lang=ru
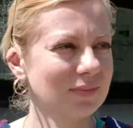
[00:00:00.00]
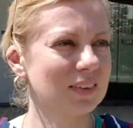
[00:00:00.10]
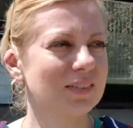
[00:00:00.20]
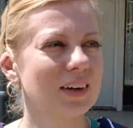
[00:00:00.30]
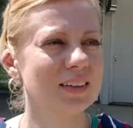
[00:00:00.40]

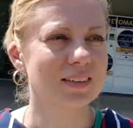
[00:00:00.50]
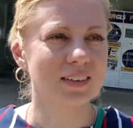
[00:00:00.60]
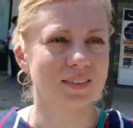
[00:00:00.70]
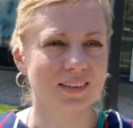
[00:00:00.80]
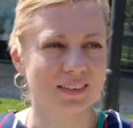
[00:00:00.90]

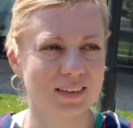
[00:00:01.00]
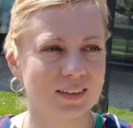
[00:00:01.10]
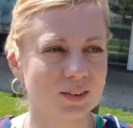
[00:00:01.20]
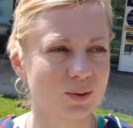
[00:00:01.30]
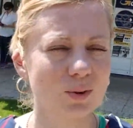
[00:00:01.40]
20,
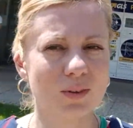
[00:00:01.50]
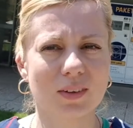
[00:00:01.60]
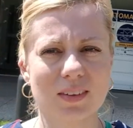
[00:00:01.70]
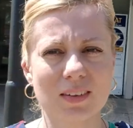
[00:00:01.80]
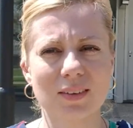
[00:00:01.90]
21 год,
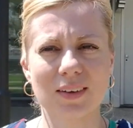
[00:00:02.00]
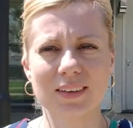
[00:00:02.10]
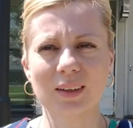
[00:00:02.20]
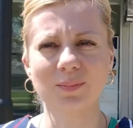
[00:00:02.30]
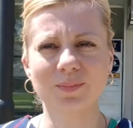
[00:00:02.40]
22,
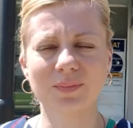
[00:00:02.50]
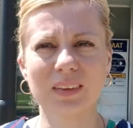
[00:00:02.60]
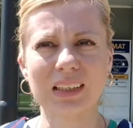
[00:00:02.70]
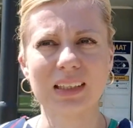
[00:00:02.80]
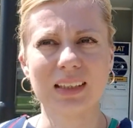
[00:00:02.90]
да?
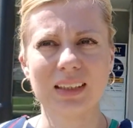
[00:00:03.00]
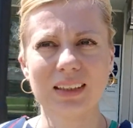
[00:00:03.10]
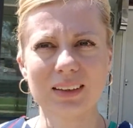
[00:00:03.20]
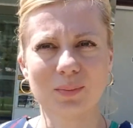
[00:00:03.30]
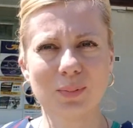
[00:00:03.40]

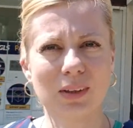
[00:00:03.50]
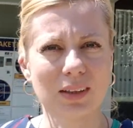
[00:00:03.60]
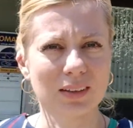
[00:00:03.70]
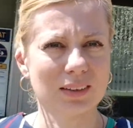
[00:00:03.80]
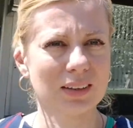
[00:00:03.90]
Это,
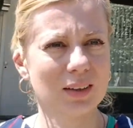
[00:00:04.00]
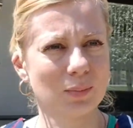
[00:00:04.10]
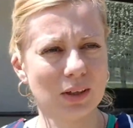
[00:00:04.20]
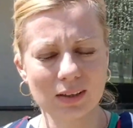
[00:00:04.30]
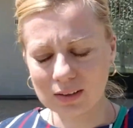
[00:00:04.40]
было, это
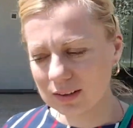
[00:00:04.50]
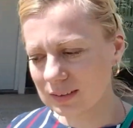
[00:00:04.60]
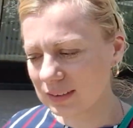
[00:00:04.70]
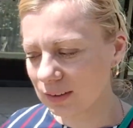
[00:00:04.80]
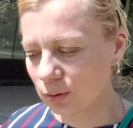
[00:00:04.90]
были
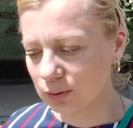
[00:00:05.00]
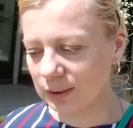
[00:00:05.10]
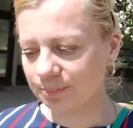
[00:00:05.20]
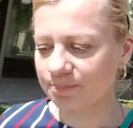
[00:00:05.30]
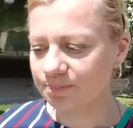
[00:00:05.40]
классные годы.